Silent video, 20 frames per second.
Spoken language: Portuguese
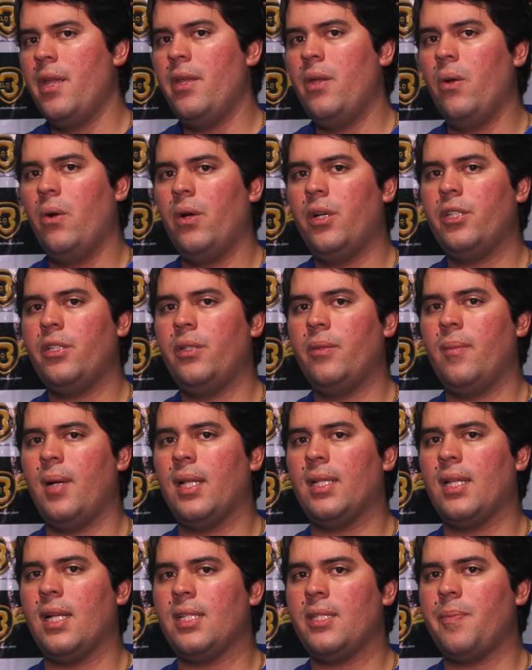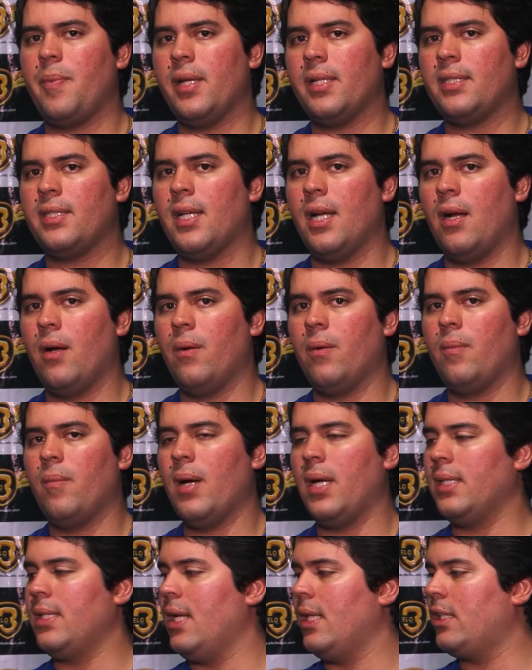E hoje uma data especial,
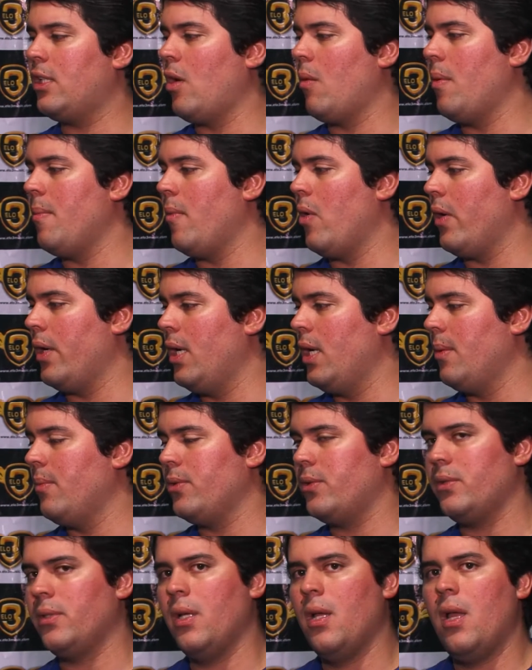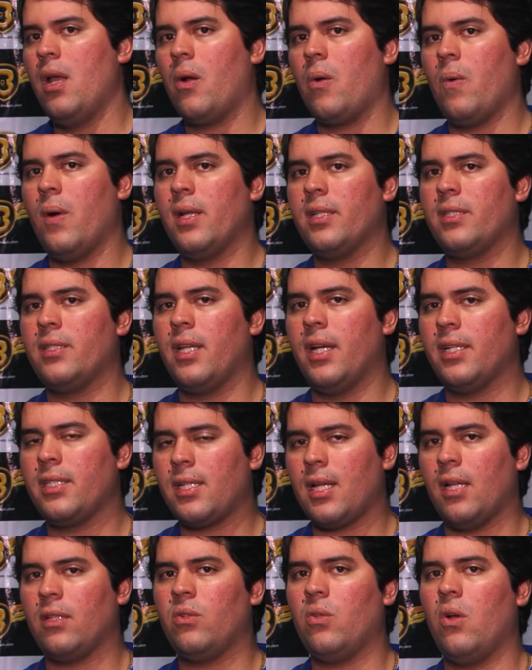uma data que comemoramos com as igrejas
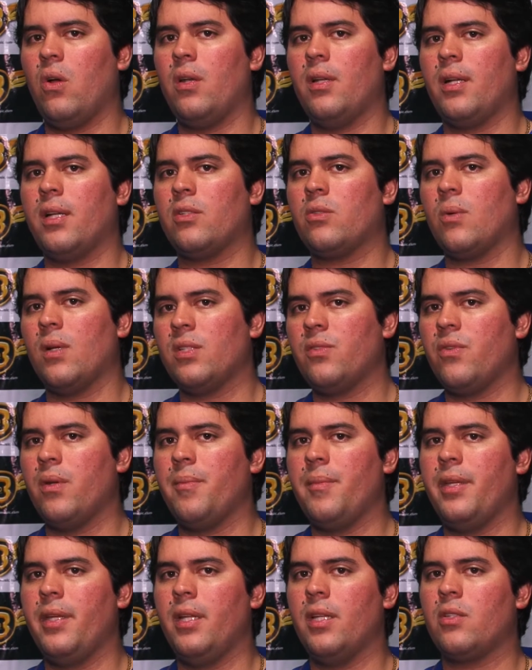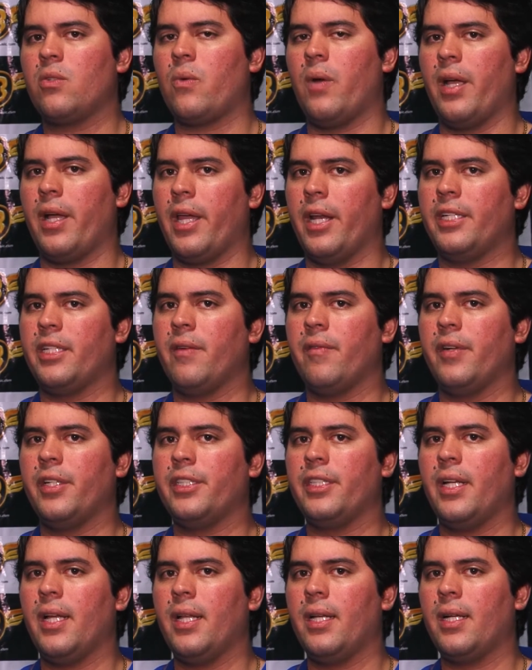católicas, com as famílias, com a igreja
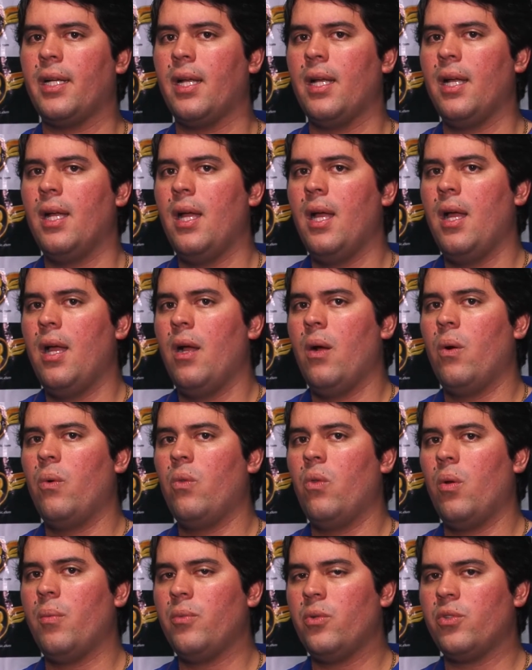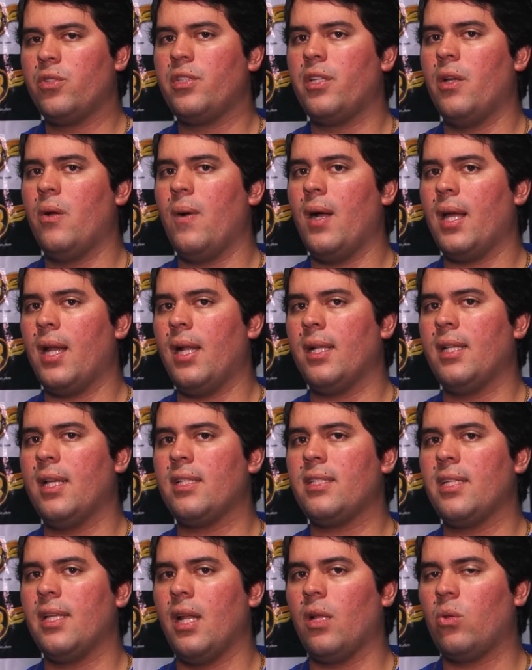evangélica, no nome do Senhor,
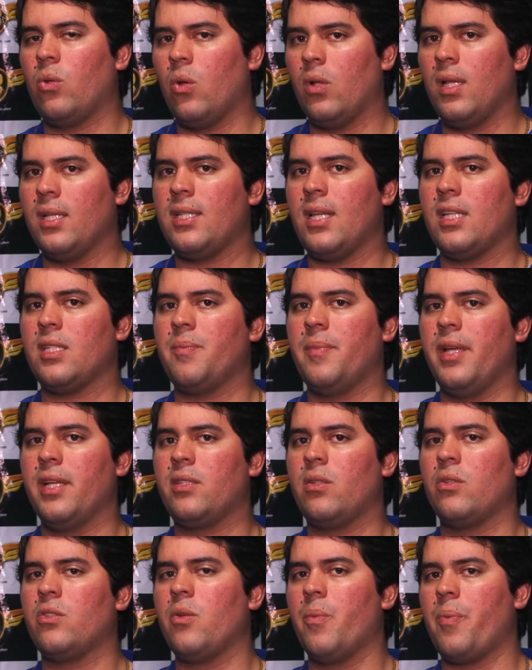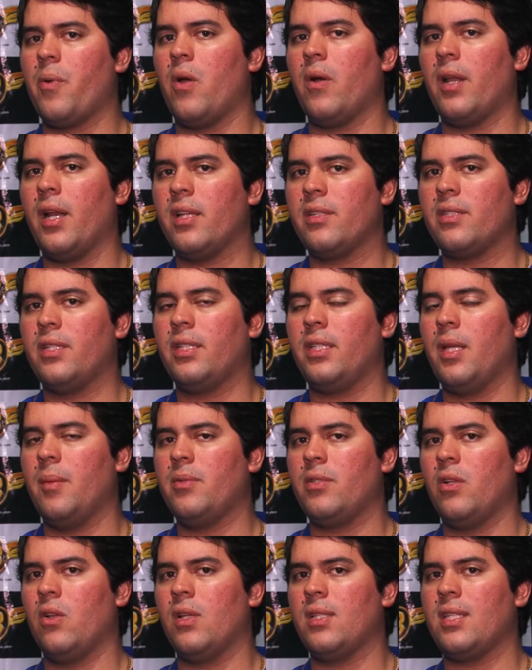agradecendo a todas as bênçãos e o progresso que
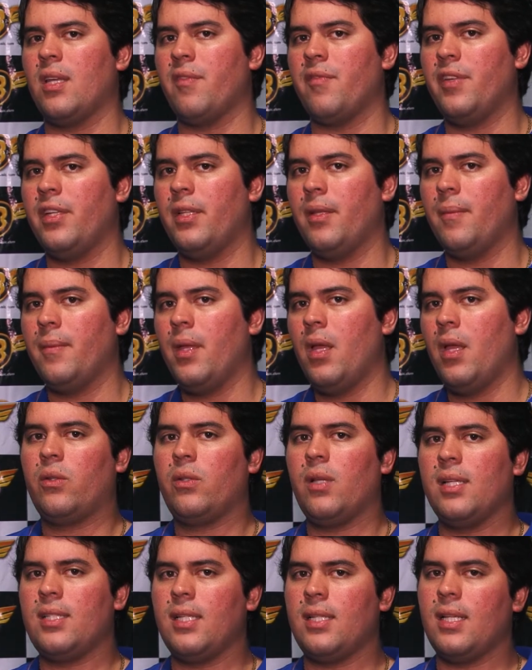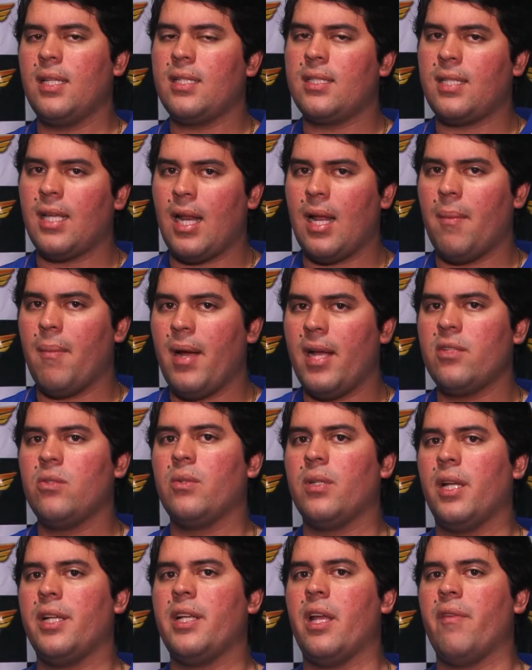temos em nossa vida. Tenho certeza que será mais
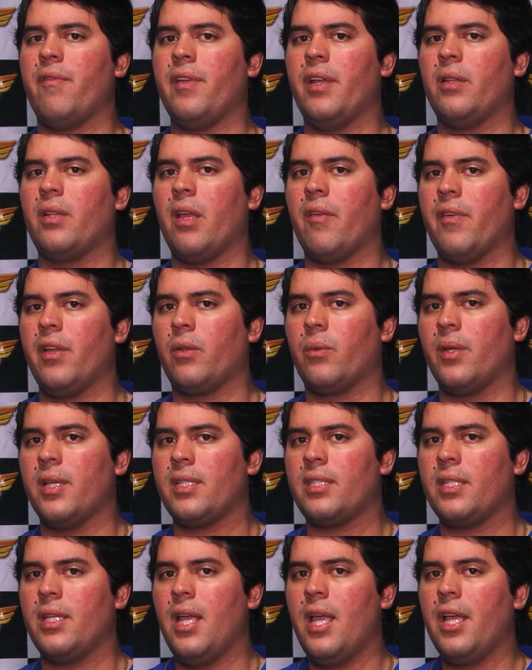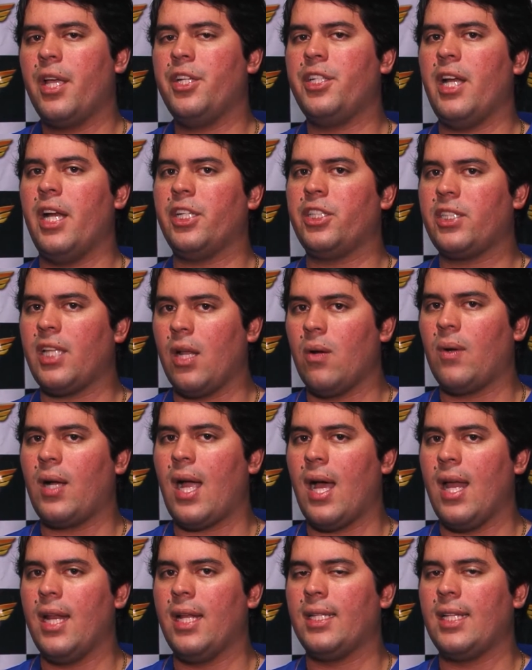um grande evento, evento esse que já está no
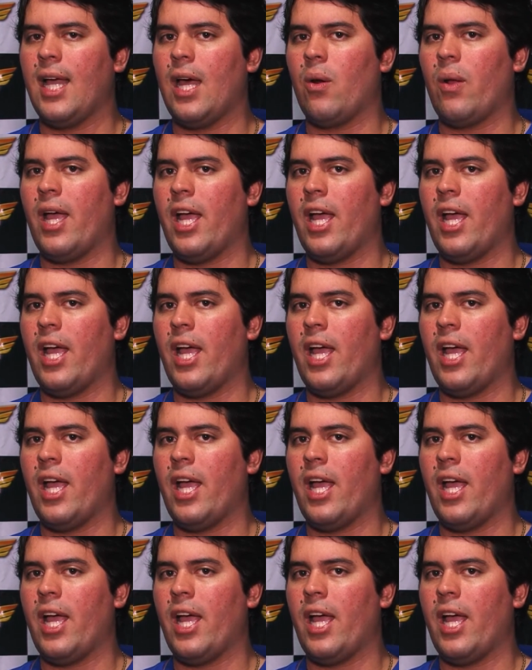calendário